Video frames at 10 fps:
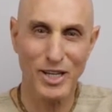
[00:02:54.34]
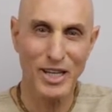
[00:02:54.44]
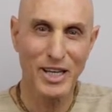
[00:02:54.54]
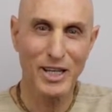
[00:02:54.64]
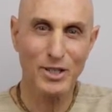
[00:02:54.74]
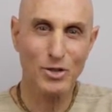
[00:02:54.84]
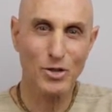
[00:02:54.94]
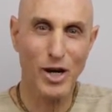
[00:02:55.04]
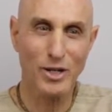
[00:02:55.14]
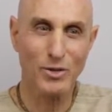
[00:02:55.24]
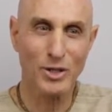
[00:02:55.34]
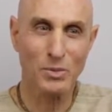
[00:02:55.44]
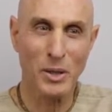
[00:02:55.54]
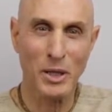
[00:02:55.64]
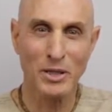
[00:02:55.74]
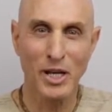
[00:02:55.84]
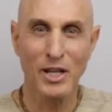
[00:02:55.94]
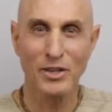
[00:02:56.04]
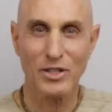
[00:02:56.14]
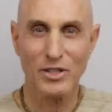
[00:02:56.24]
Только посмотрите, как я
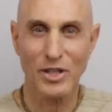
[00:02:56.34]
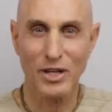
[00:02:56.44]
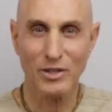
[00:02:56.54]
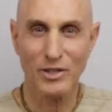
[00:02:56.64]
велик.